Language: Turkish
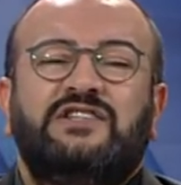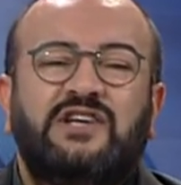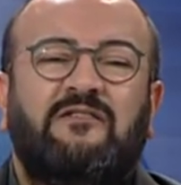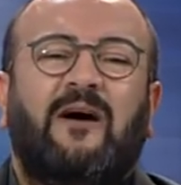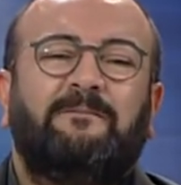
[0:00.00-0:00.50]

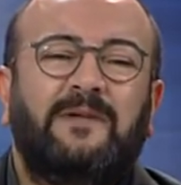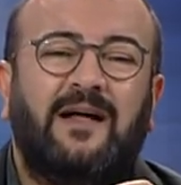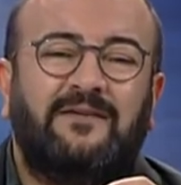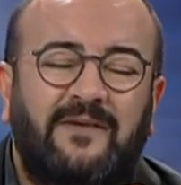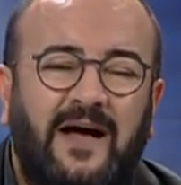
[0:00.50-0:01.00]

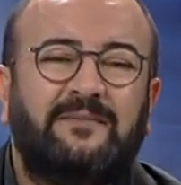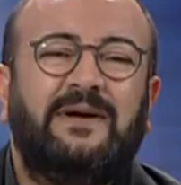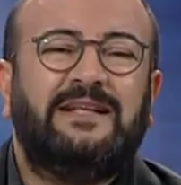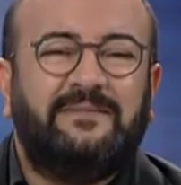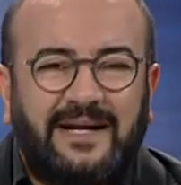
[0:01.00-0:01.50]
cevaplar
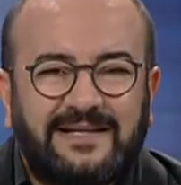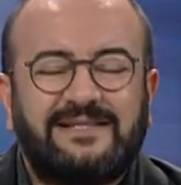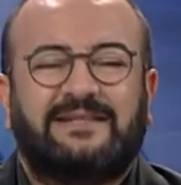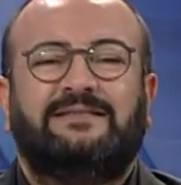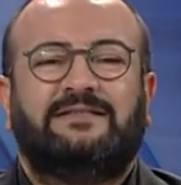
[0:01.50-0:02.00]
vermede biraz
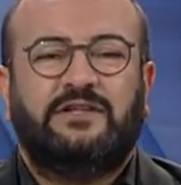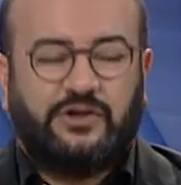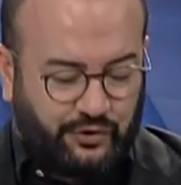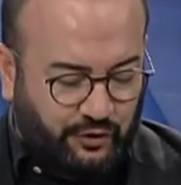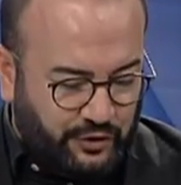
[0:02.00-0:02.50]
sıkıntı
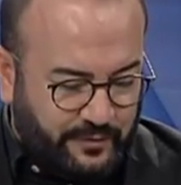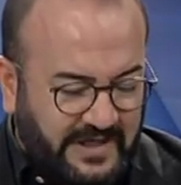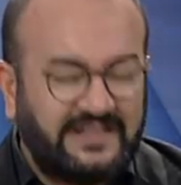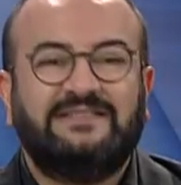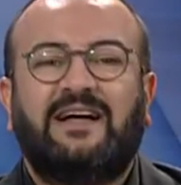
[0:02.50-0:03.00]

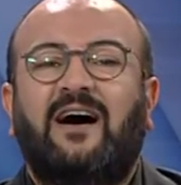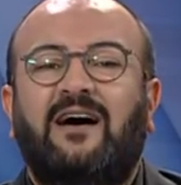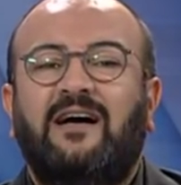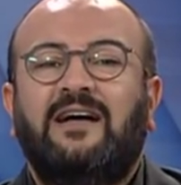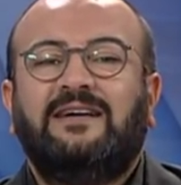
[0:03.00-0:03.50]
yaşıyoruz. Bakın
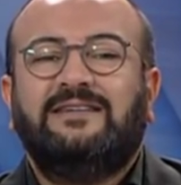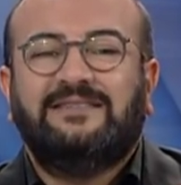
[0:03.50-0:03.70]
daha